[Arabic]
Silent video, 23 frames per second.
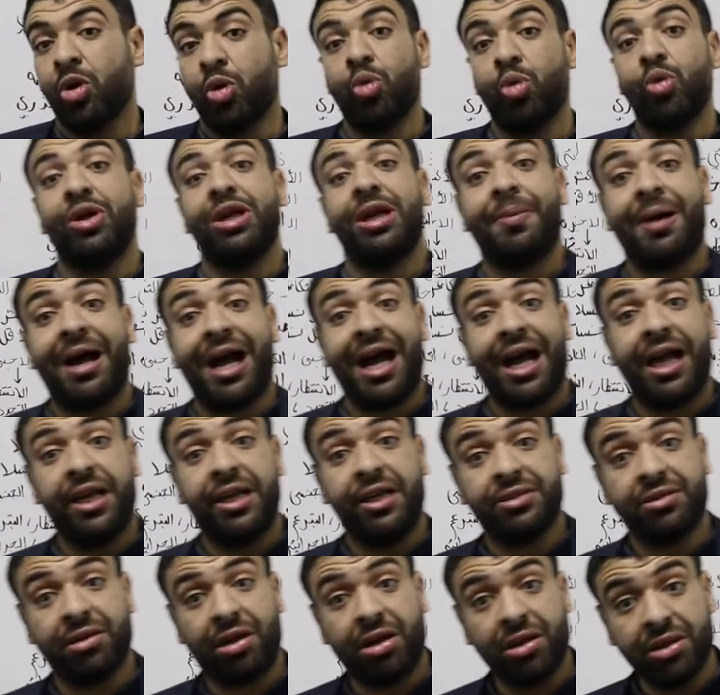كلما
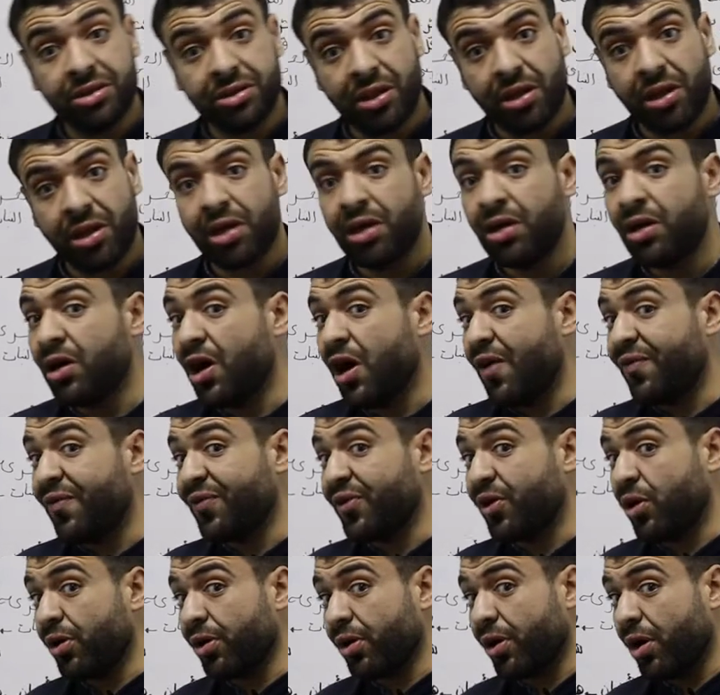حلت اكتر
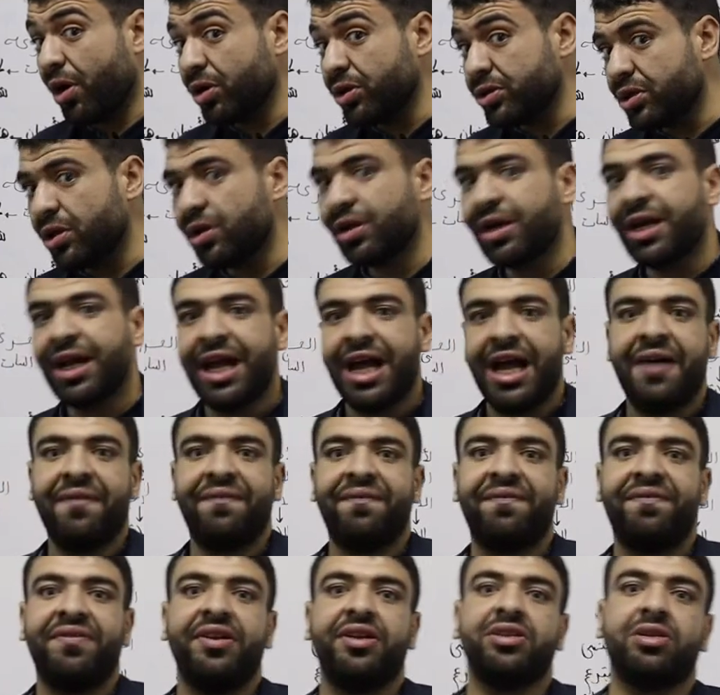افكار اكتر
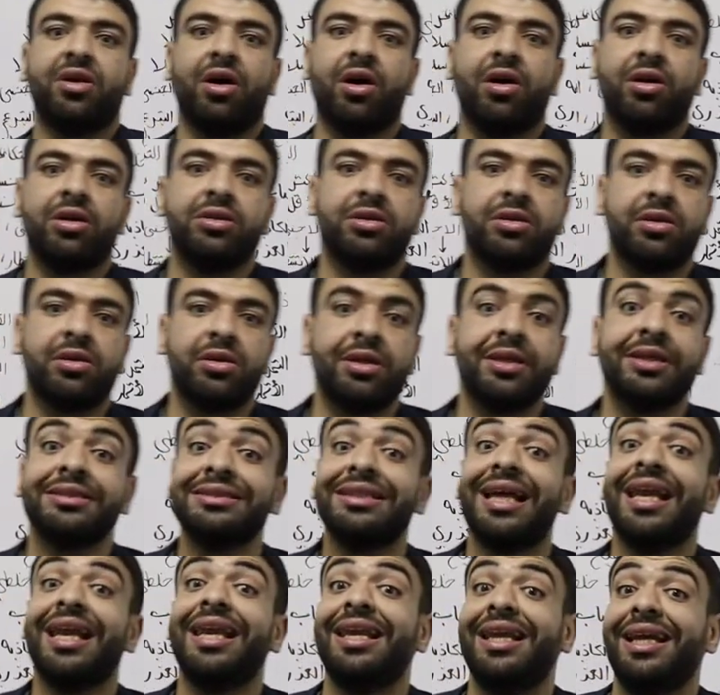قفلت اكتر
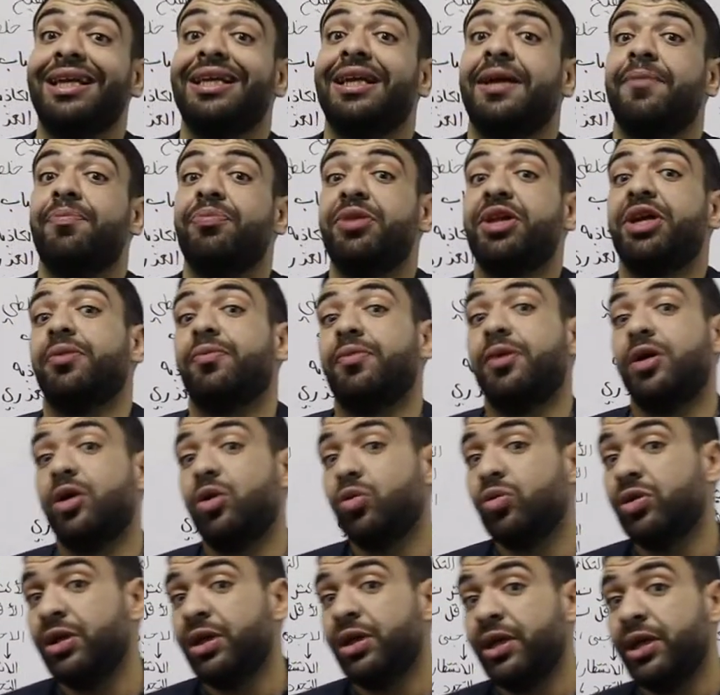ده اللي احنا بنعمله
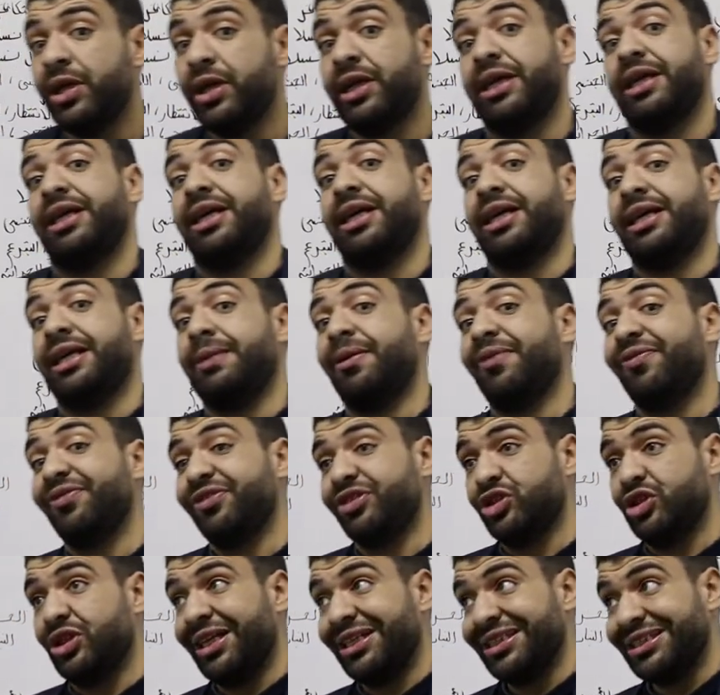احنا
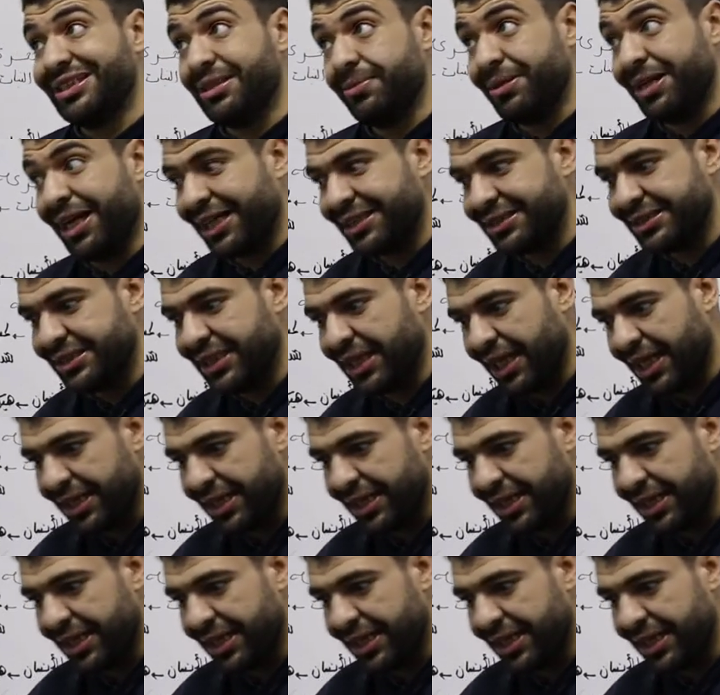مفيش درس بيعدي